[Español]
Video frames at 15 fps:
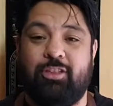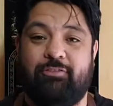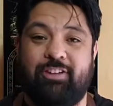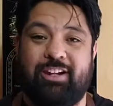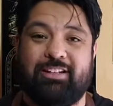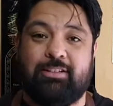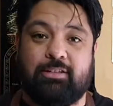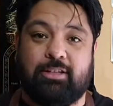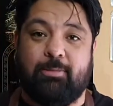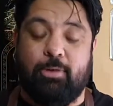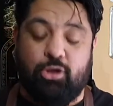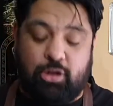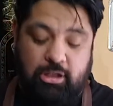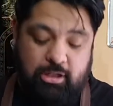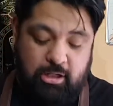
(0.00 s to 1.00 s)
diferentes
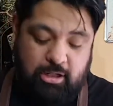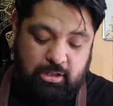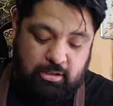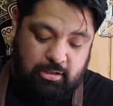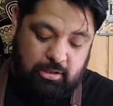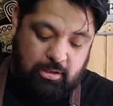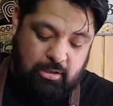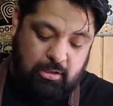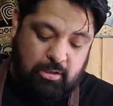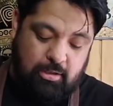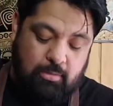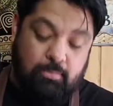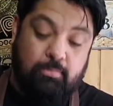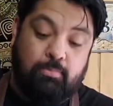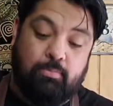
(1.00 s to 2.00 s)
tamaños que tiene.
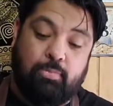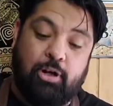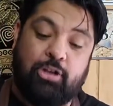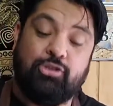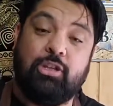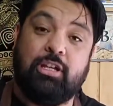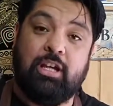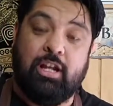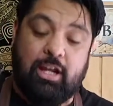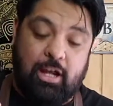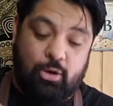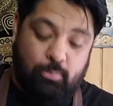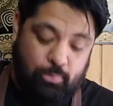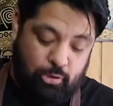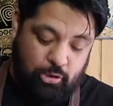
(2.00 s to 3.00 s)
Por eso hay que
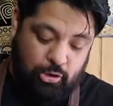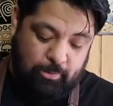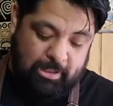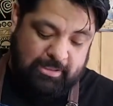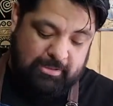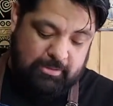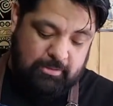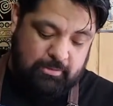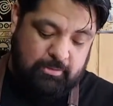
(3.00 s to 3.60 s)
agregarle un poquito más.